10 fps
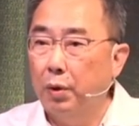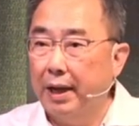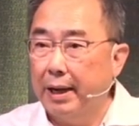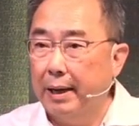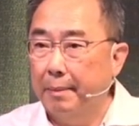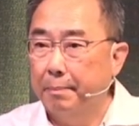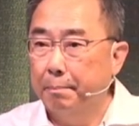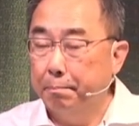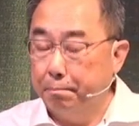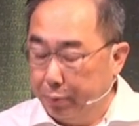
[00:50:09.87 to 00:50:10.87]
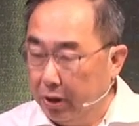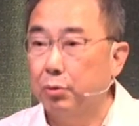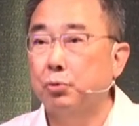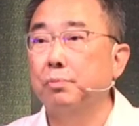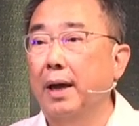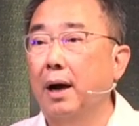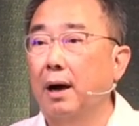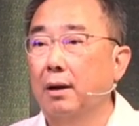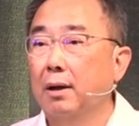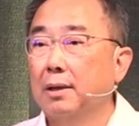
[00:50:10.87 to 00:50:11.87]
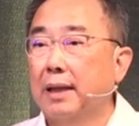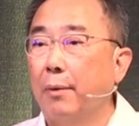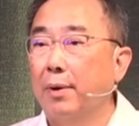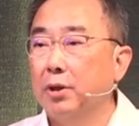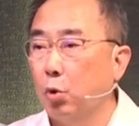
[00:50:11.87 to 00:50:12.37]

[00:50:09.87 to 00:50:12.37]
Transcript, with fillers: 看过那个葡萄树没有哈？